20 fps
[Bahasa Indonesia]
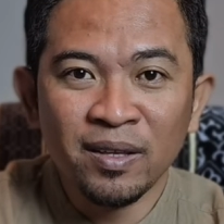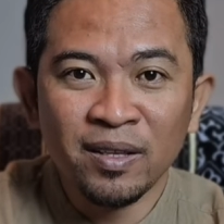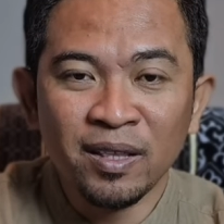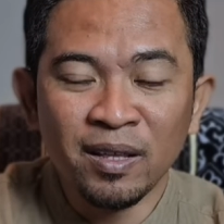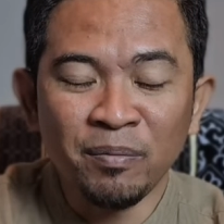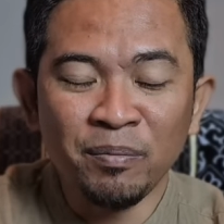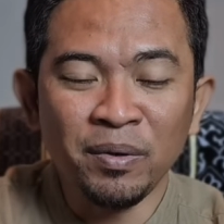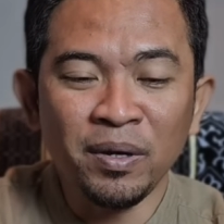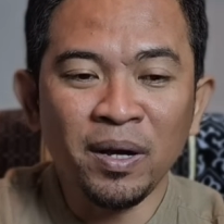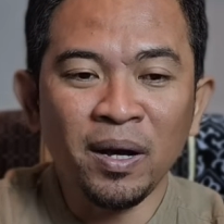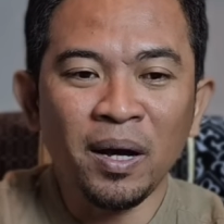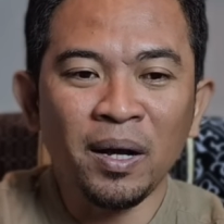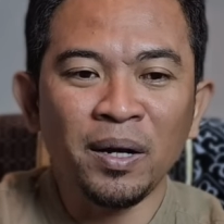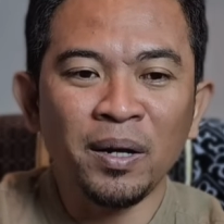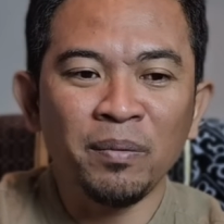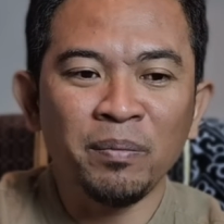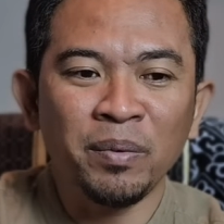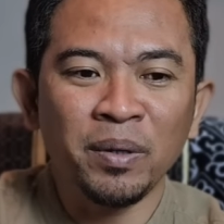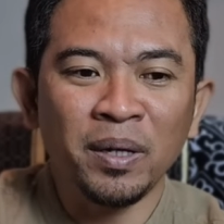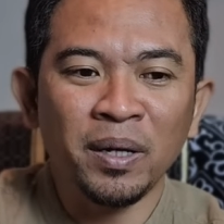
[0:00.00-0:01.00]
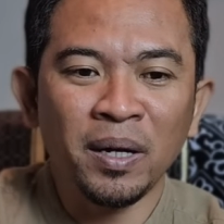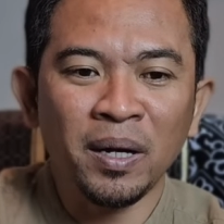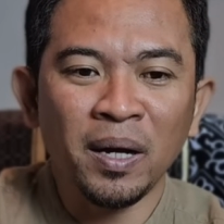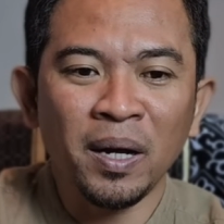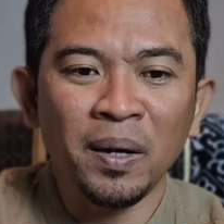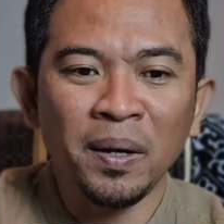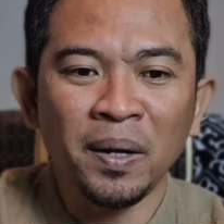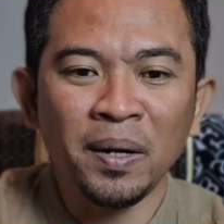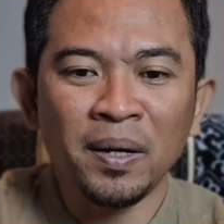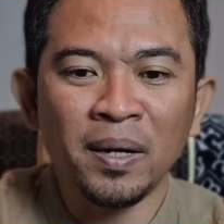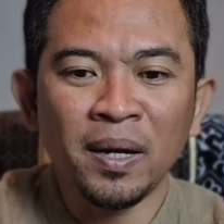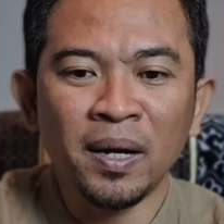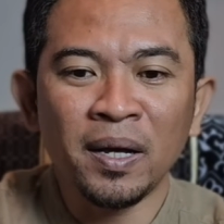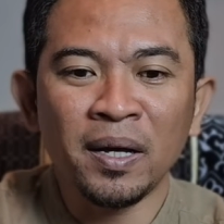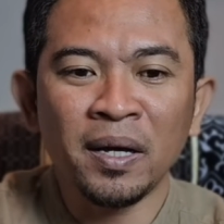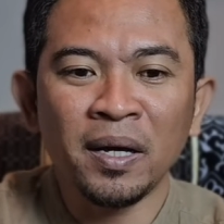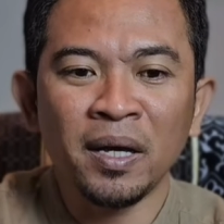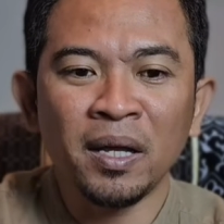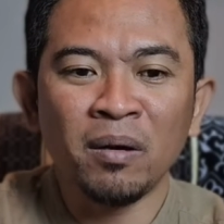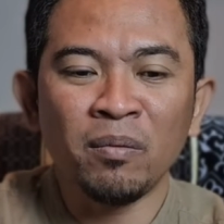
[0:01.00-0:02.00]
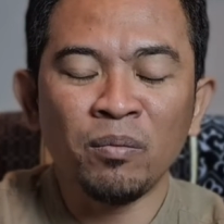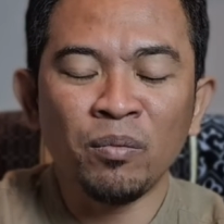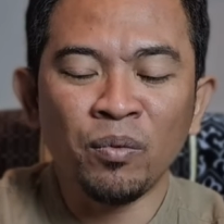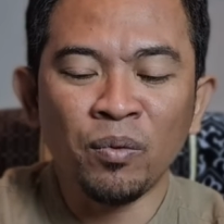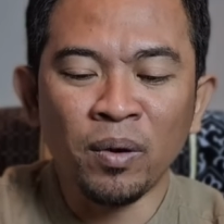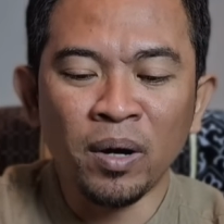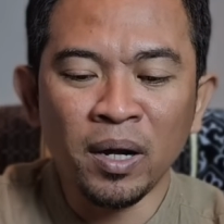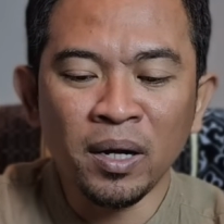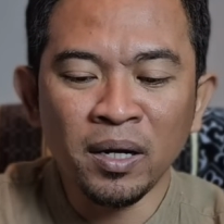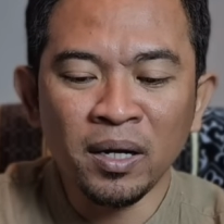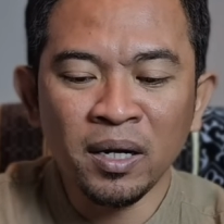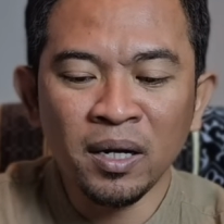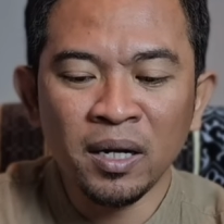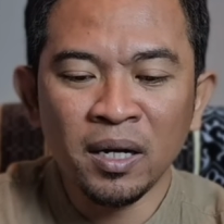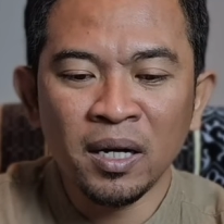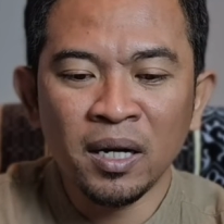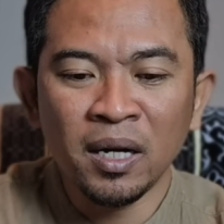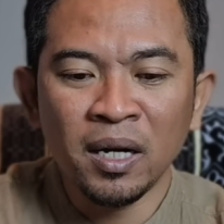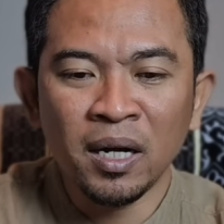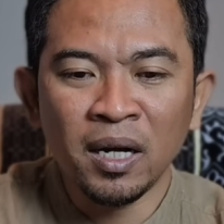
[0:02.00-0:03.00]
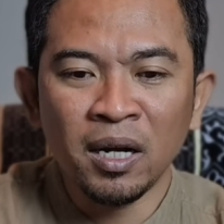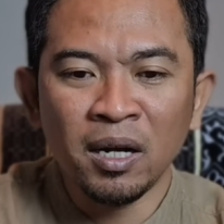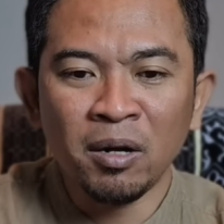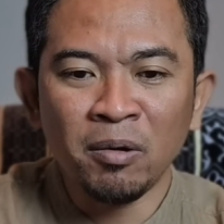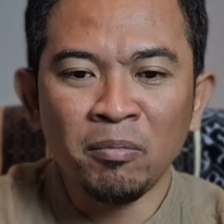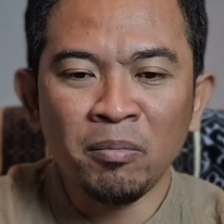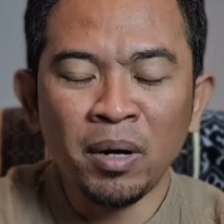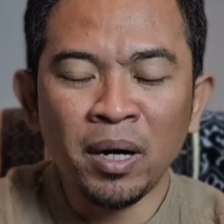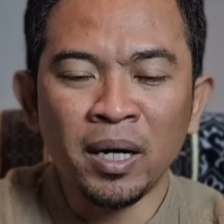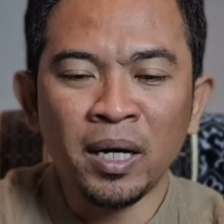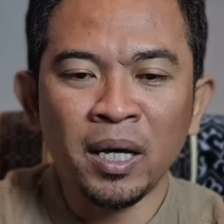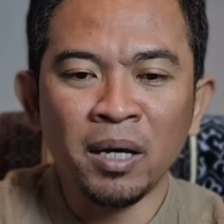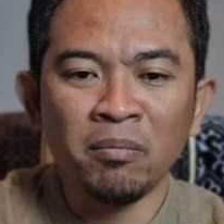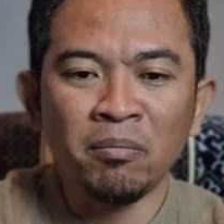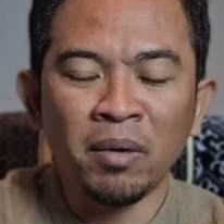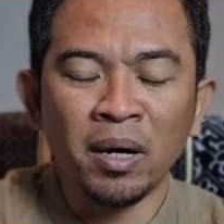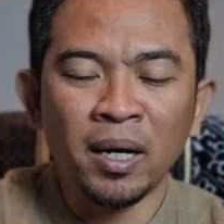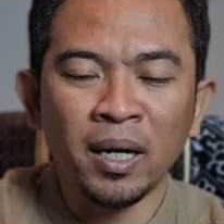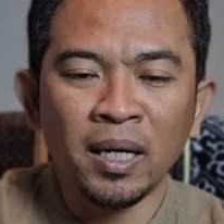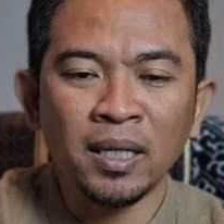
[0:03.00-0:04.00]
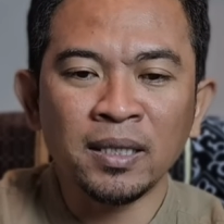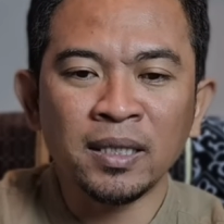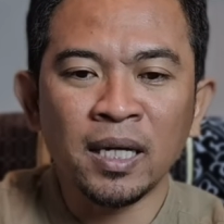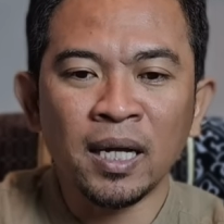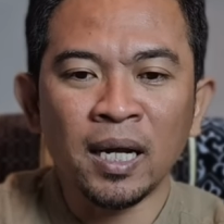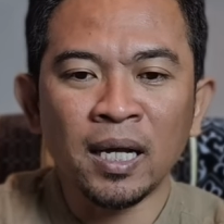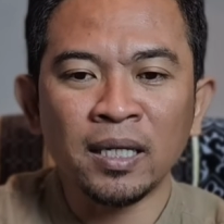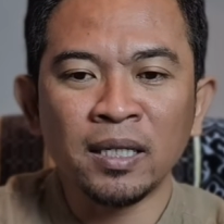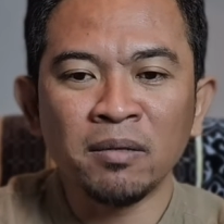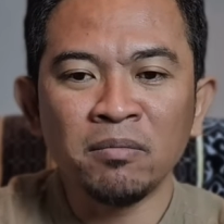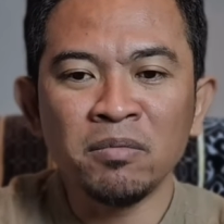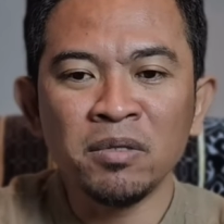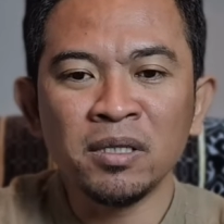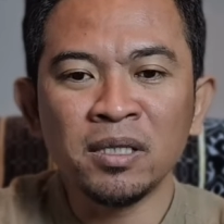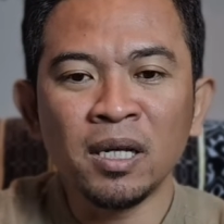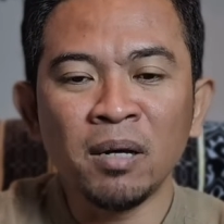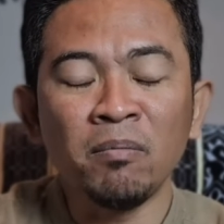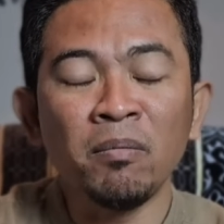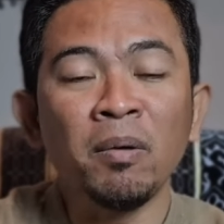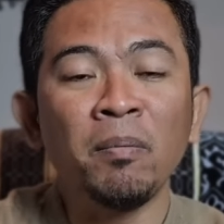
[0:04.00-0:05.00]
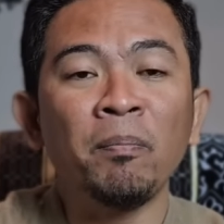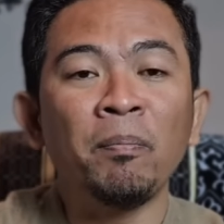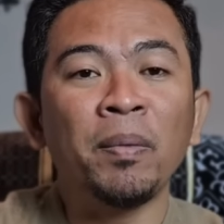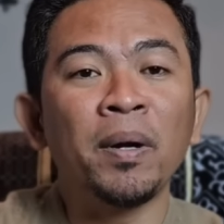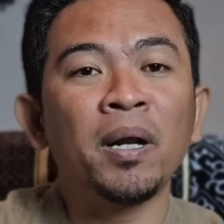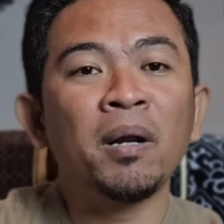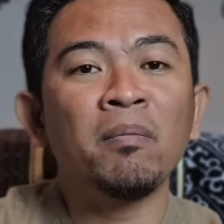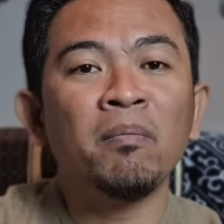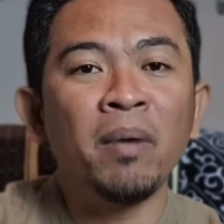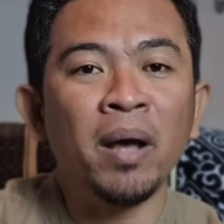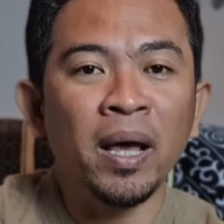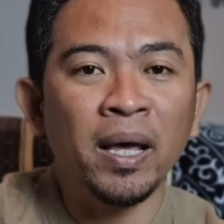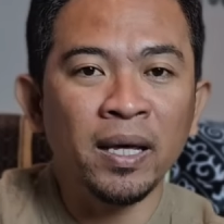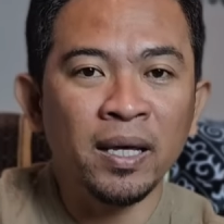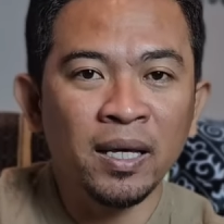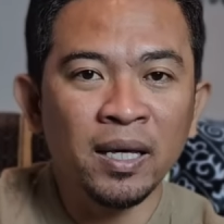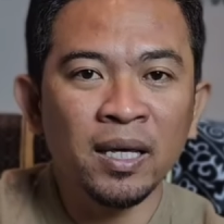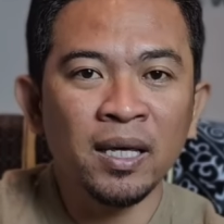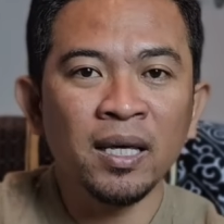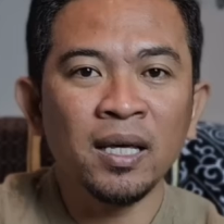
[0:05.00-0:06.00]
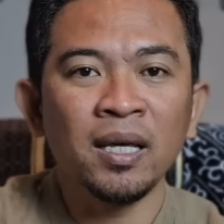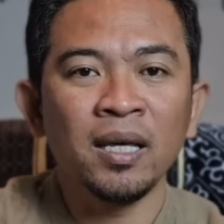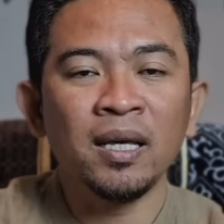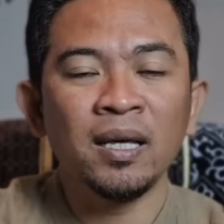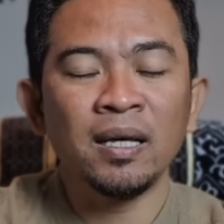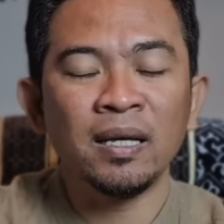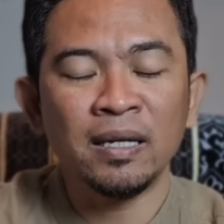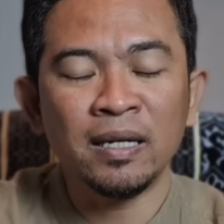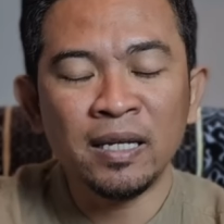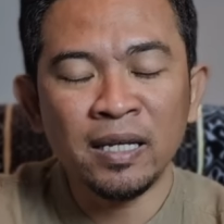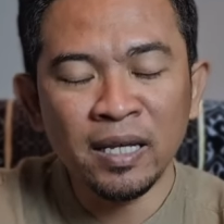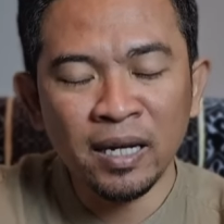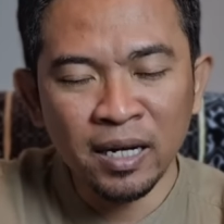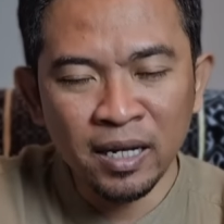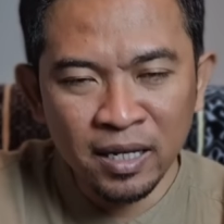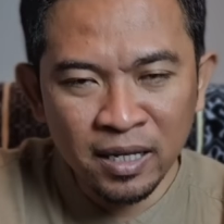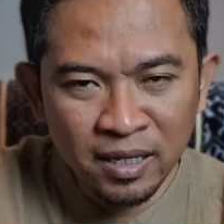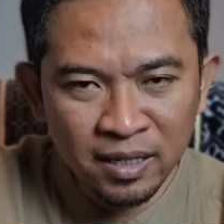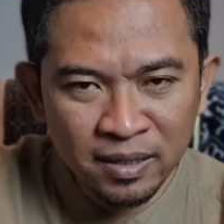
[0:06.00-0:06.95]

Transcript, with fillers: Tapi yang Anda pikirkan adalah keilmuan bagaimana caranya bisa memperbaiki diri,